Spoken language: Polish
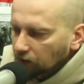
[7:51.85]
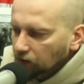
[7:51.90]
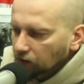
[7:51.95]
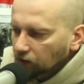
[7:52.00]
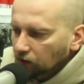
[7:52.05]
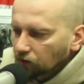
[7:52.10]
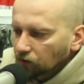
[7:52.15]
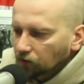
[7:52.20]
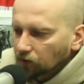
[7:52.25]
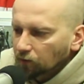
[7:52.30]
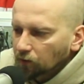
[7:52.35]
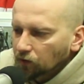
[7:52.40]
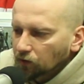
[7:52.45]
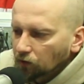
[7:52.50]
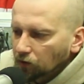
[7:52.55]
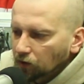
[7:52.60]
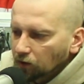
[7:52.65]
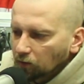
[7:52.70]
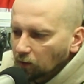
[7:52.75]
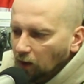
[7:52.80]
tych rzeczy o tym
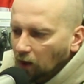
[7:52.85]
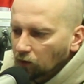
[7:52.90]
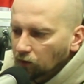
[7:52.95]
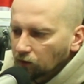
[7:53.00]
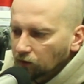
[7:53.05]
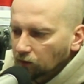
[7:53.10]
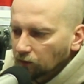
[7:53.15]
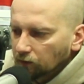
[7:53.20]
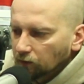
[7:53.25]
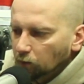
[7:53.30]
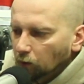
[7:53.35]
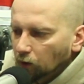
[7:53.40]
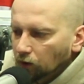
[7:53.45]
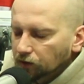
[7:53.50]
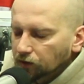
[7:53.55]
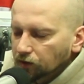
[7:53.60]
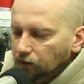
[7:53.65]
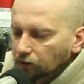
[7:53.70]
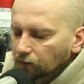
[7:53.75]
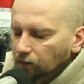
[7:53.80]
trudnym rachunku
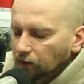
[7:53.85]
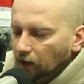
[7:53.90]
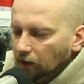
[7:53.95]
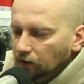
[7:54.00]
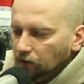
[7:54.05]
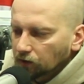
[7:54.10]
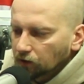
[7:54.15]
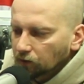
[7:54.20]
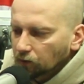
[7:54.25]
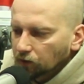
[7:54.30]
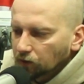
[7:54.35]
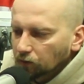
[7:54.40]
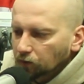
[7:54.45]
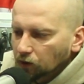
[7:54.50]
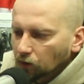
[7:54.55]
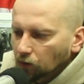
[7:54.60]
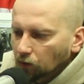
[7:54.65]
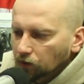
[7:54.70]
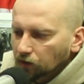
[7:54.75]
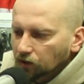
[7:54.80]
wyborczym, jak to się może
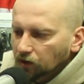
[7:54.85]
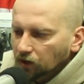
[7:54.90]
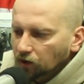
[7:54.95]
przełożyć.